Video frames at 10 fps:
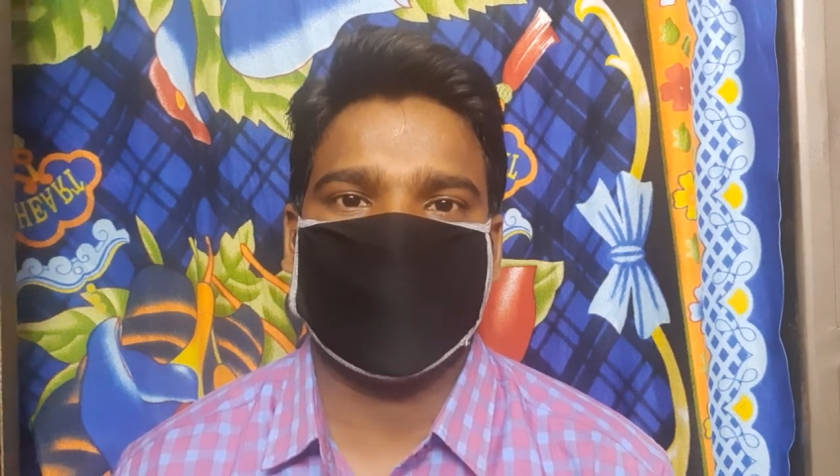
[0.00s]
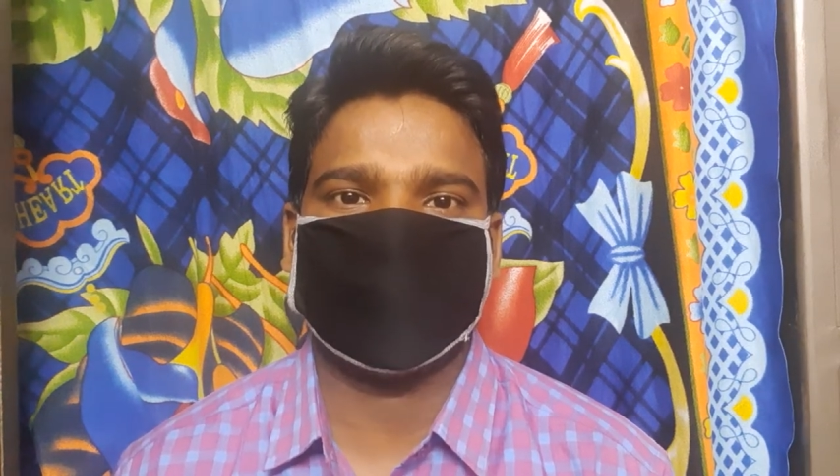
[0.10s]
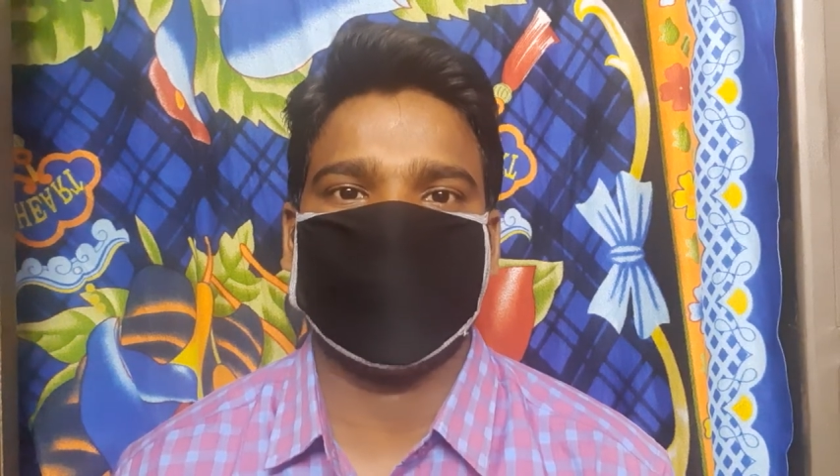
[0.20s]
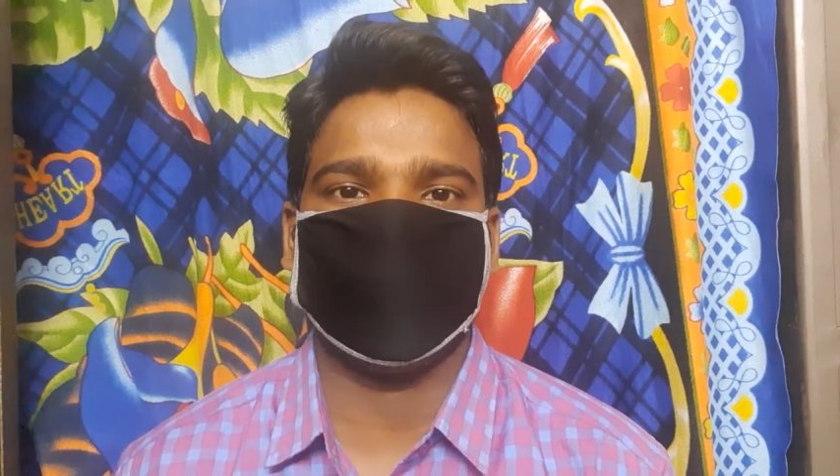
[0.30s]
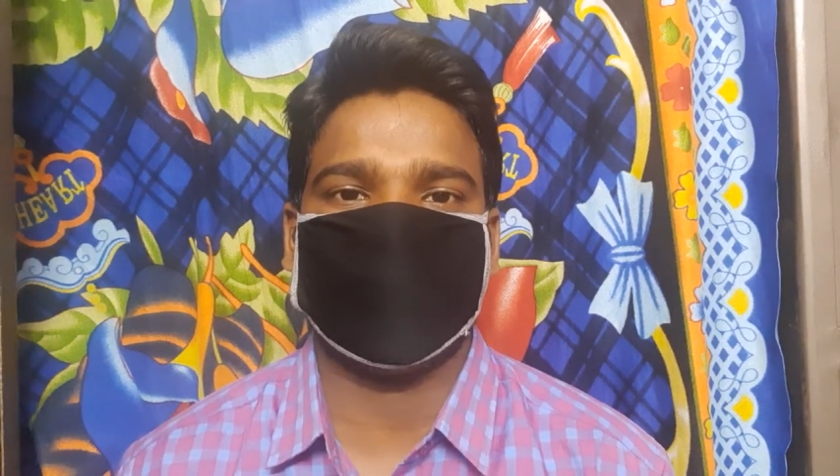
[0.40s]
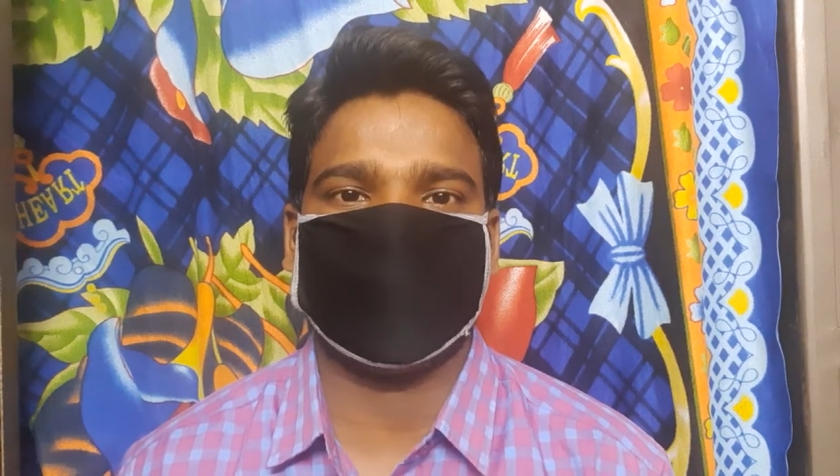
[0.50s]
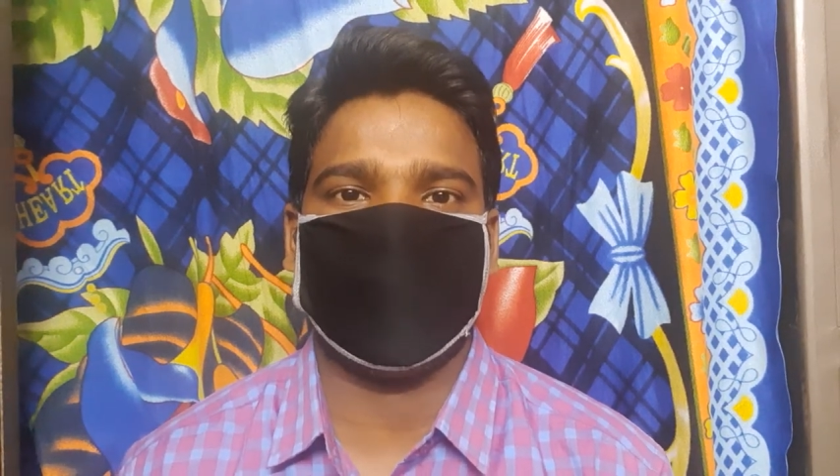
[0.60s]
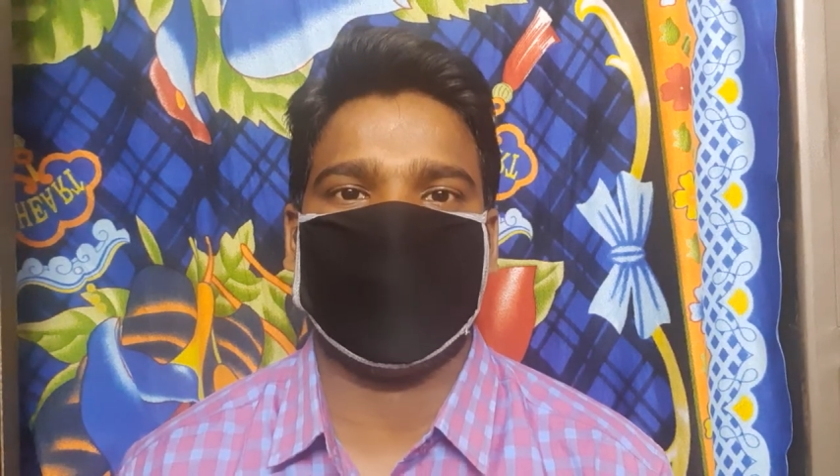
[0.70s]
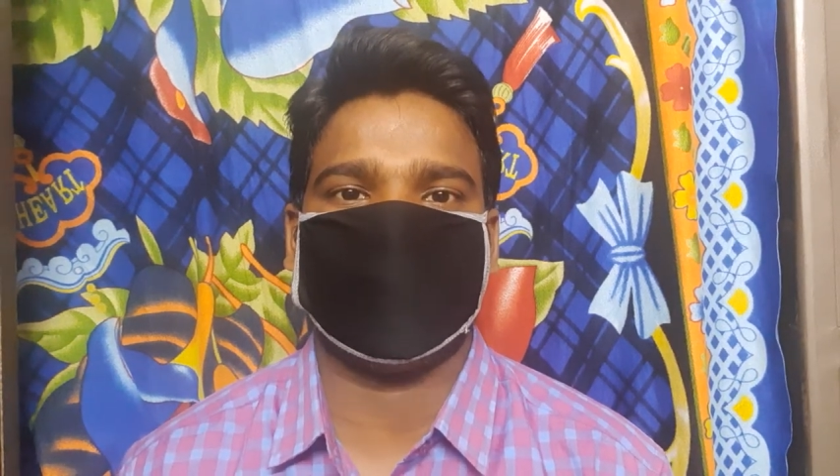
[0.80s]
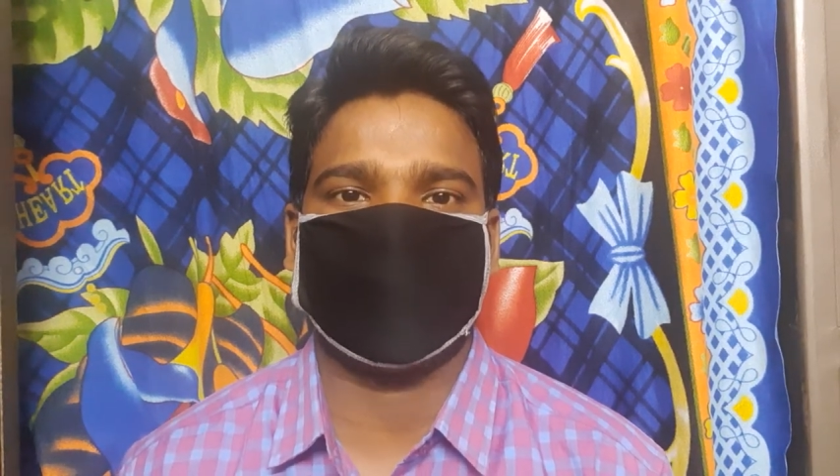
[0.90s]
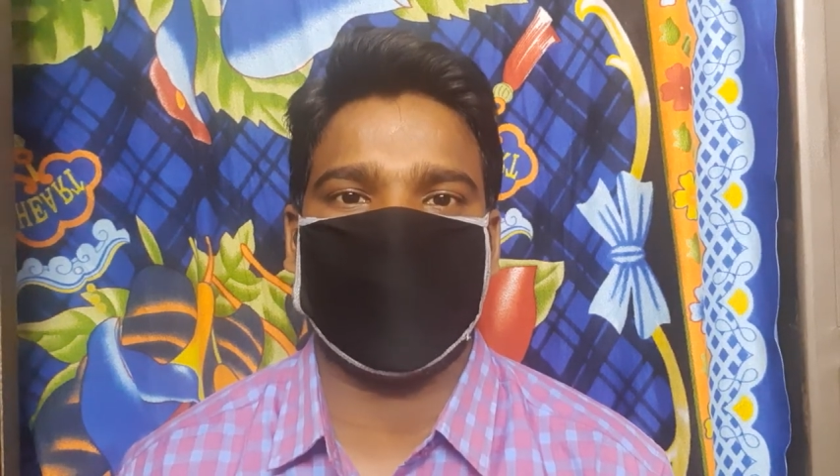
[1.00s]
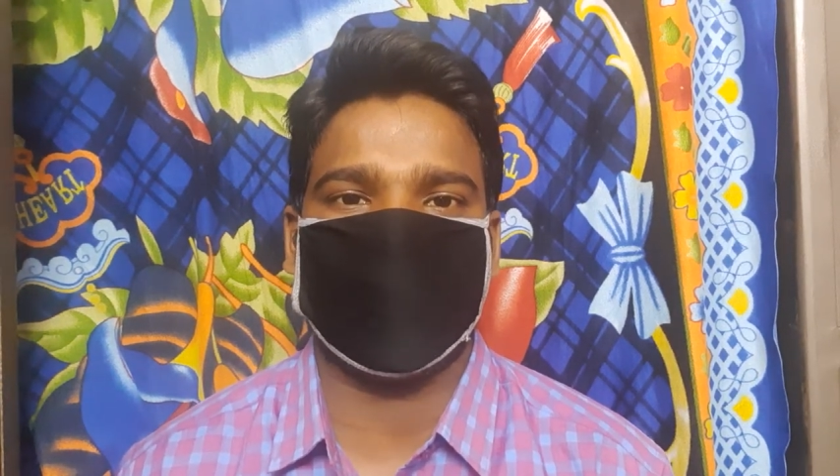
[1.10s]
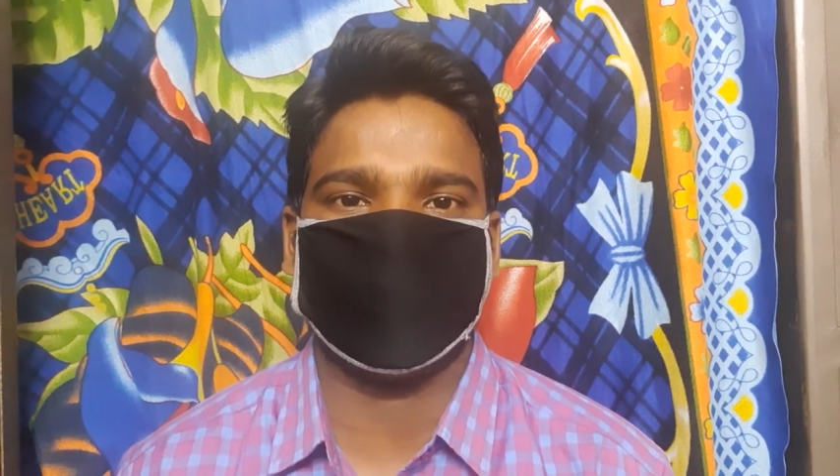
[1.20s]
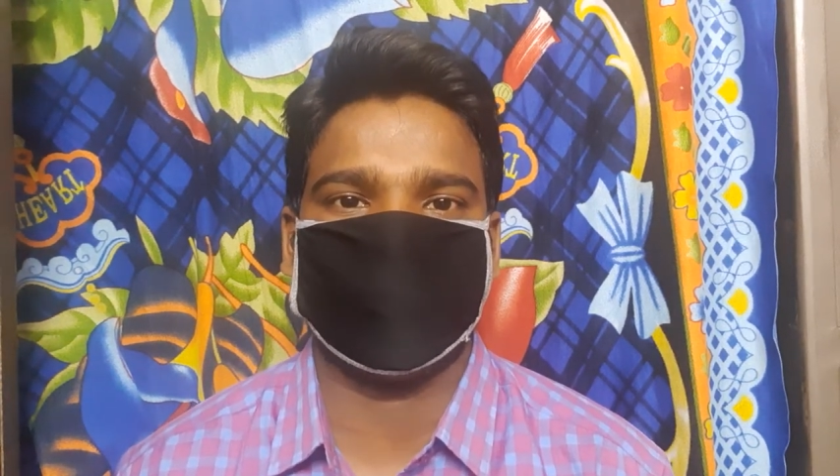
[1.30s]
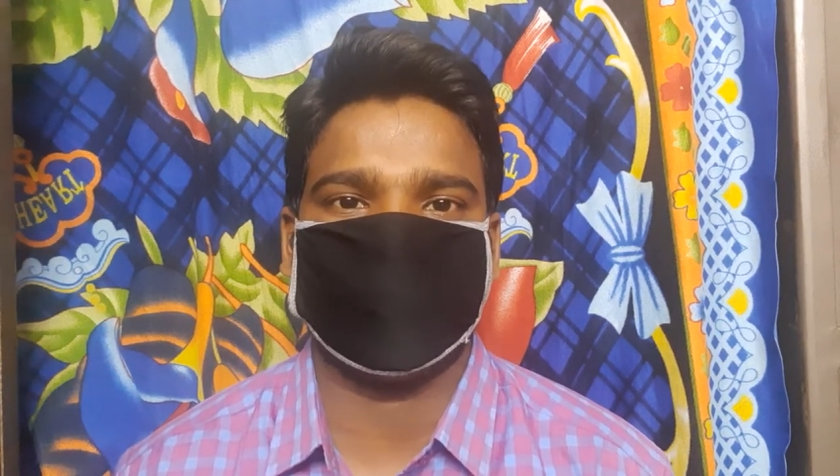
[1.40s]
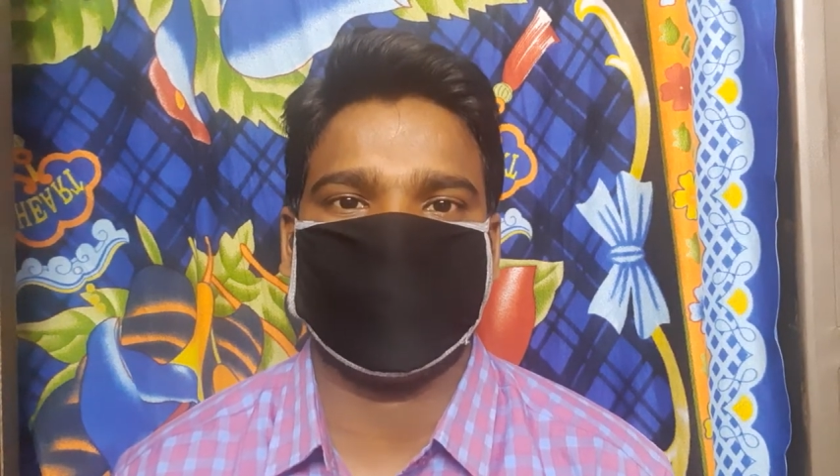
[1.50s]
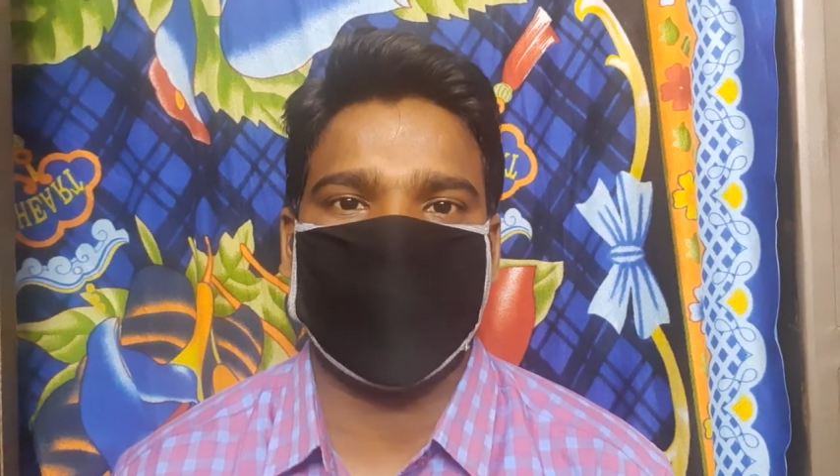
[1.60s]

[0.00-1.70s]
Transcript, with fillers: అత్యున్నత అధికారము